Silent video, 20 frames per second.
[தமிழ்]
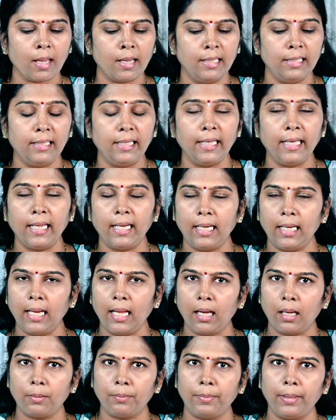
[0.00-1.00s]
இது
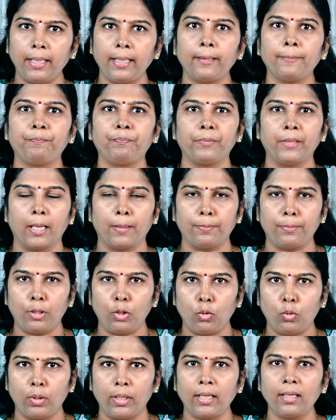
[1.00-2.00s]
எல்லாமே
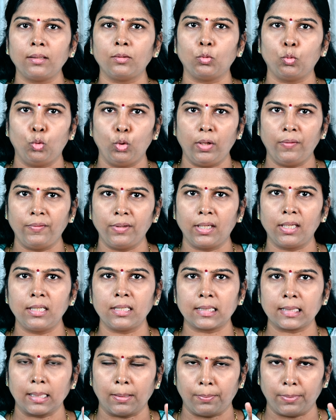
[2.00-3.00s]
நம்மளோட உணவுகள்
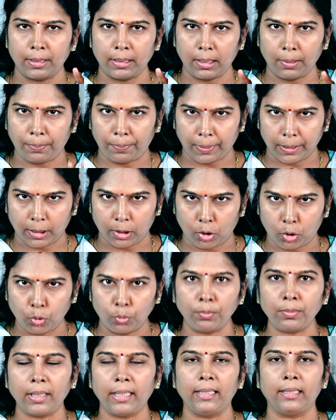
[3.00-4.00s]

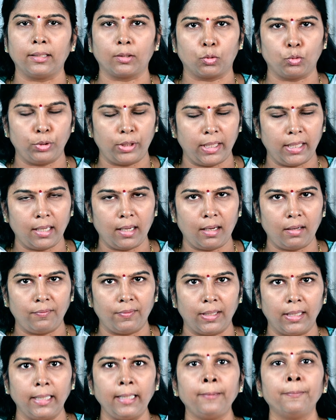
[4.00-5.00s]
சம்மந்தப்பட்டும் இந்த குதிங்கால்
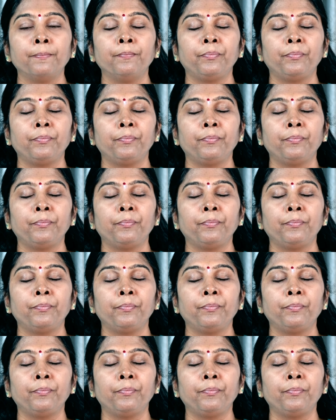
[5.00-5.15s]
வலி